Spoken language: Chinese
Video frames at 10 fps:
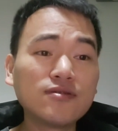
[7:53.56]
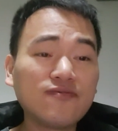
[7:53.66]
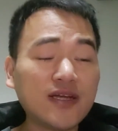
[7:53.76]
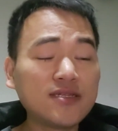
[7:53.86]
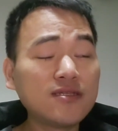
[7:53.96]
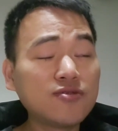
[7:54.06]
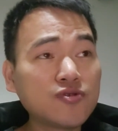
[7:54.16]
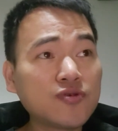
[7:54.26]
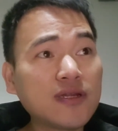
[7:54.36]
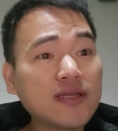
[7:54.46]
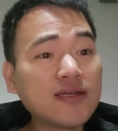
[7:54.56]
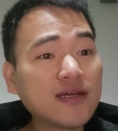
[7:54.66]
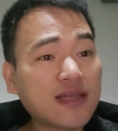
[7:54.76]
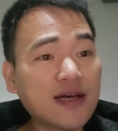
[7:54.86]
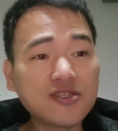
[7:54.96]
反正就是说，林
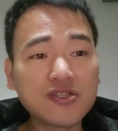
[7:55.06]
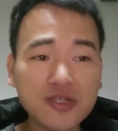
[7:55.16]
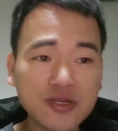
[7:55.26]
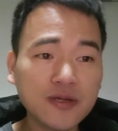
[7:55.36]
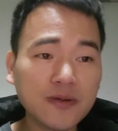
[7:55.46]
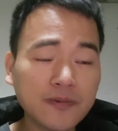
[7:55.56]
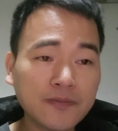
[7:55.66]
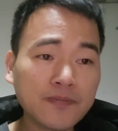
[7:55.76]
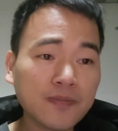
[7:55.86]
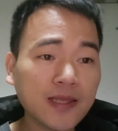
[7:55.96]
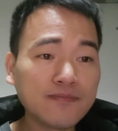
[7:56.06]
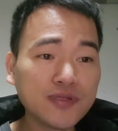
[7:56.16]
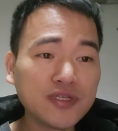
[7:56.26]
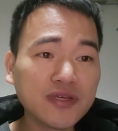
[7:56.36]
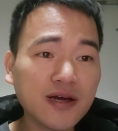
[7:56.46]
肯当时是不
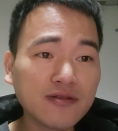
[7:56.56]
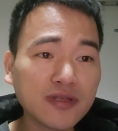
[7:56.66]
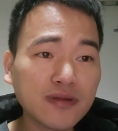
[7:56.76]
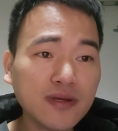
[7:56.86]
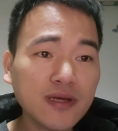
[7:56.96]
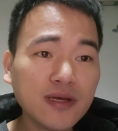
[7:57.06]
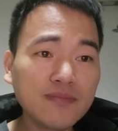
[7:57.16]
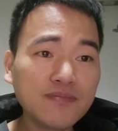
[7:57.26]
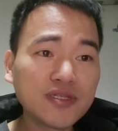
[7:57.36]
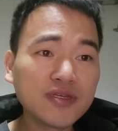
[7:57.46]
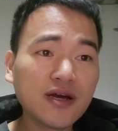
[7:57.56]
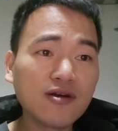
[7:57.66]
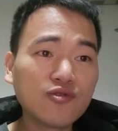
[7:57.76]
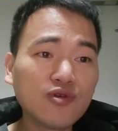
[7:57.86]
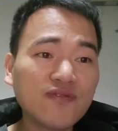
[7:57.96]
仅要不仅
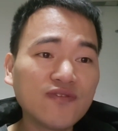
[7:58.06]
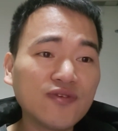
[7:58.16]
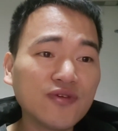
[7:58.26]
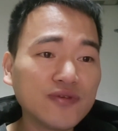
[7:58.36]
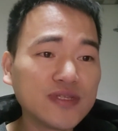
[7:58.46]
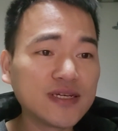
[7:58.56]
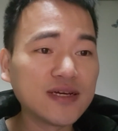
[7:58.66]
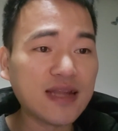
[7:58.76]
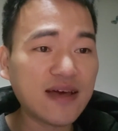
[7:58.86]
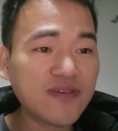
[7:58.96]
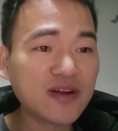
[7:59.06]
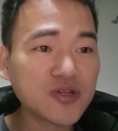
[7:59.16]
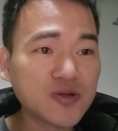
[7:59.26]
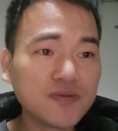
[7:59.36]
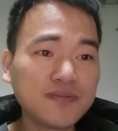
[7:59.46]
要对付几个南方
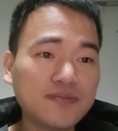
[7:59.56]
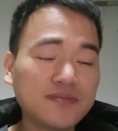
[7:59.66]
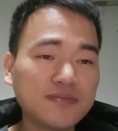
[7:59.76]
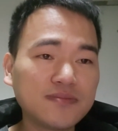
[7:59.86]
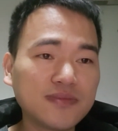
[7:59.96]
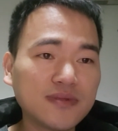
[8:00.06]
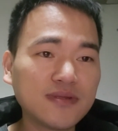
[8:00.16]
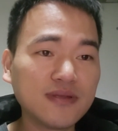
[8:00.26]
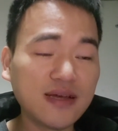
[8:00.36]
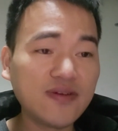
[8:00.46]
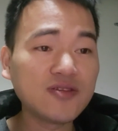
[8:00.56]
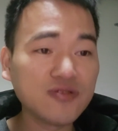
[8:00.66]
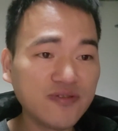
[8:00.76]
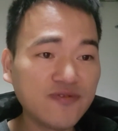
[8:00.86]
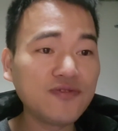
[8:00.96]
州，南方州
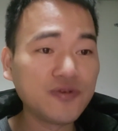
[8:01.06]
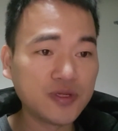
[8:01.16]
是富裕